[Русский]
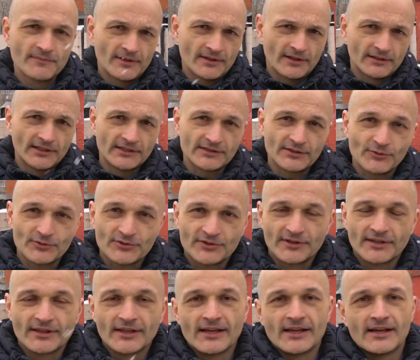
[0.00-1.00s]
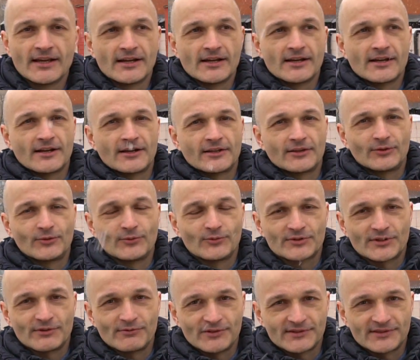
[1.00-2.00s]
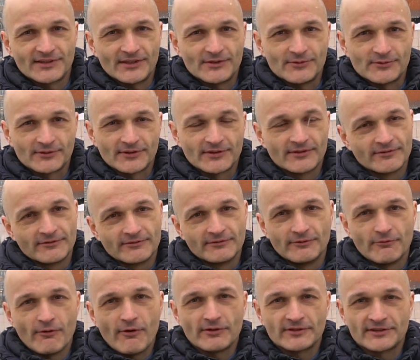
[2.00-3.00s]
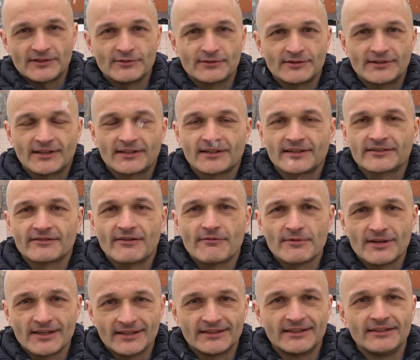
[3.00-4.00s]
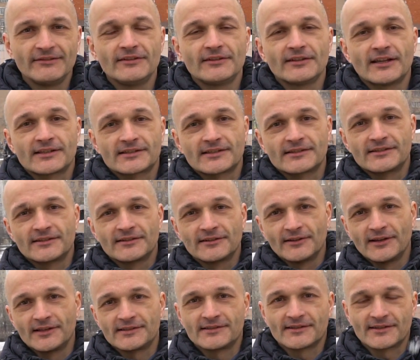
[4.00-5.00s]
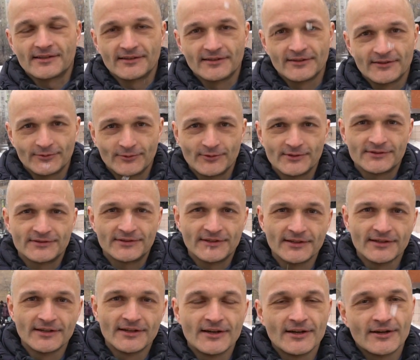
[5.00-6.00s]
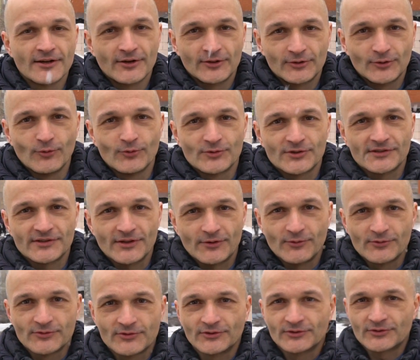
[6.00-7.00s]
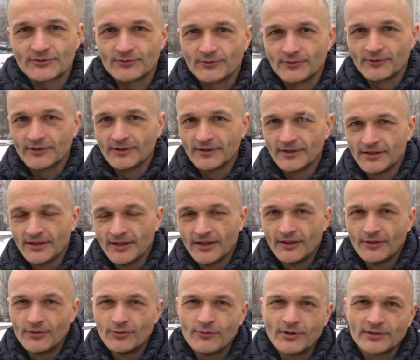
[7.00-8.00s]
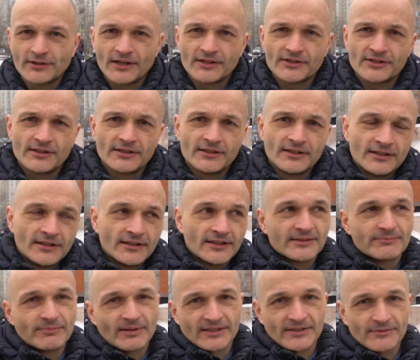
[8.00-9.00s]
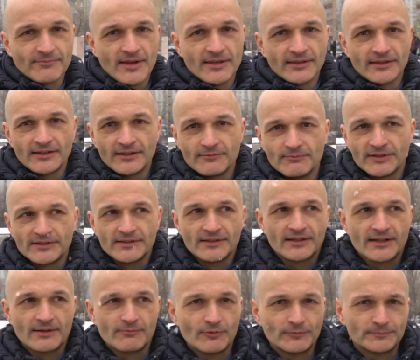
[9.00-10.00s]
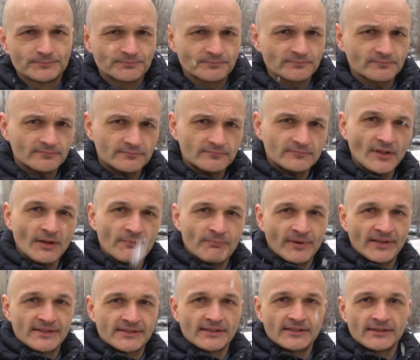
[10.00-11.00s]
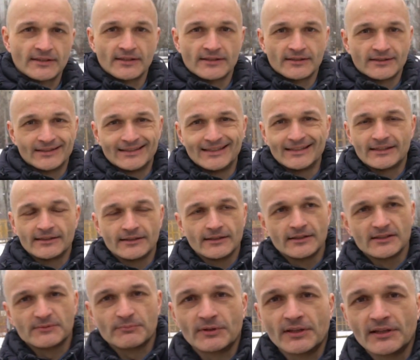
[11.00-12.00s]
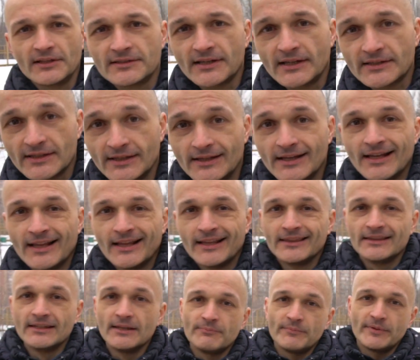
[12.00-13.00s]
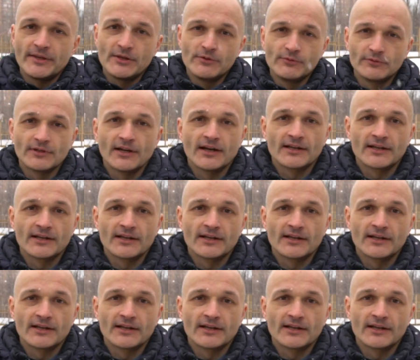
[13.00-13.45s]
Так, досрочный. Кто же его сдает? Его сдают так называемые 12-классники, то есть те, кто уже закончил школу. Ну а также спортсмены, либо те, кому предстоит длительная госпитализация на период